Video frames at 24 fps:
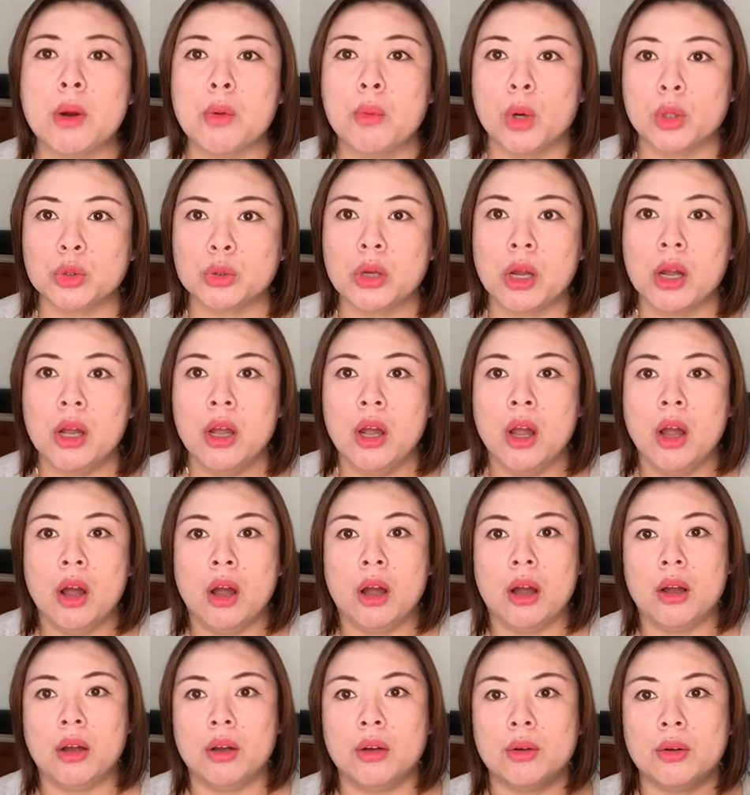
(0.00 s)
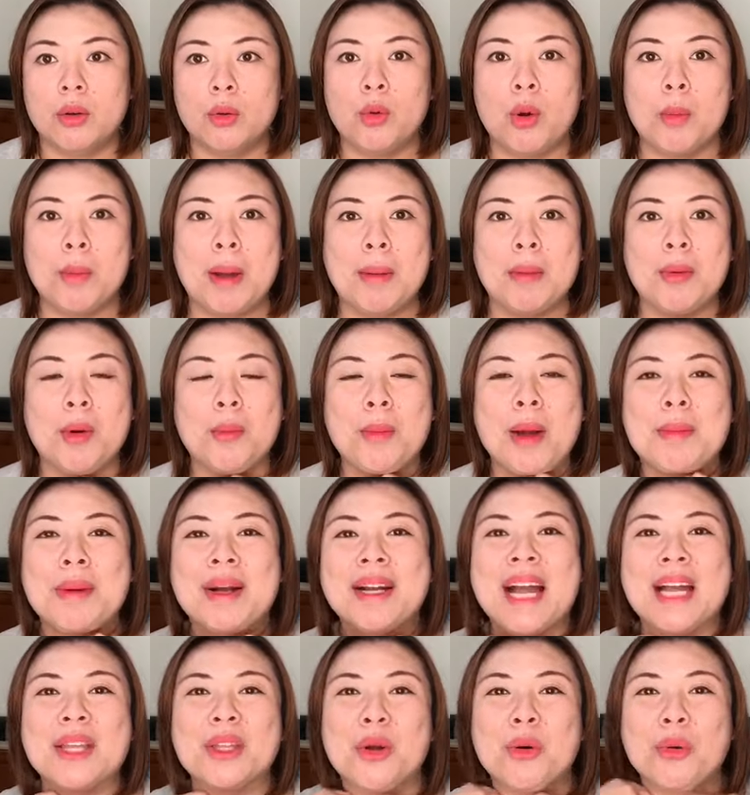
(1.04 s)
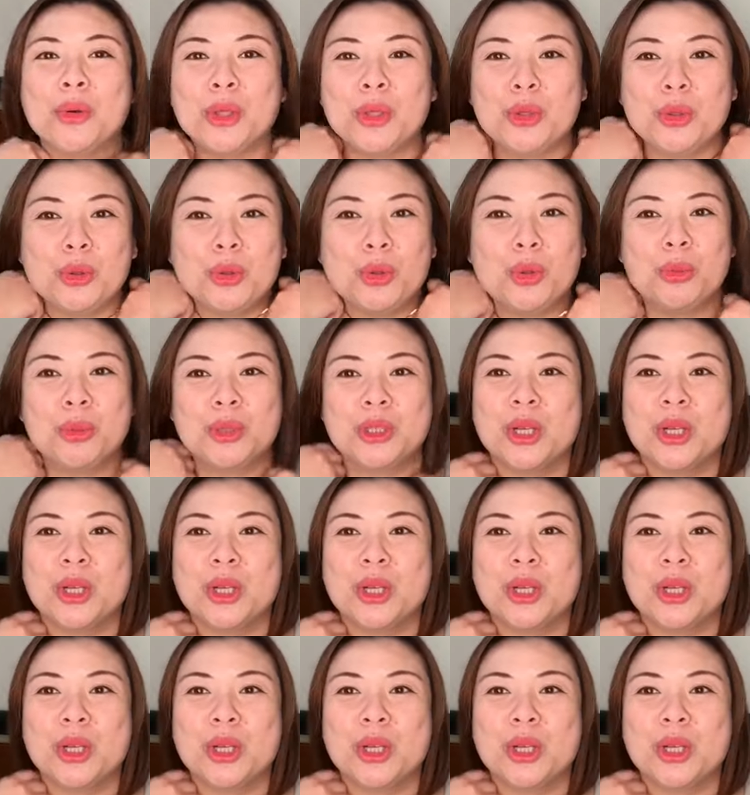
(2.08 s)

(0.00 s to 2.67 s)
我说，嗯，我妈，我妈妈看到我的 YouTube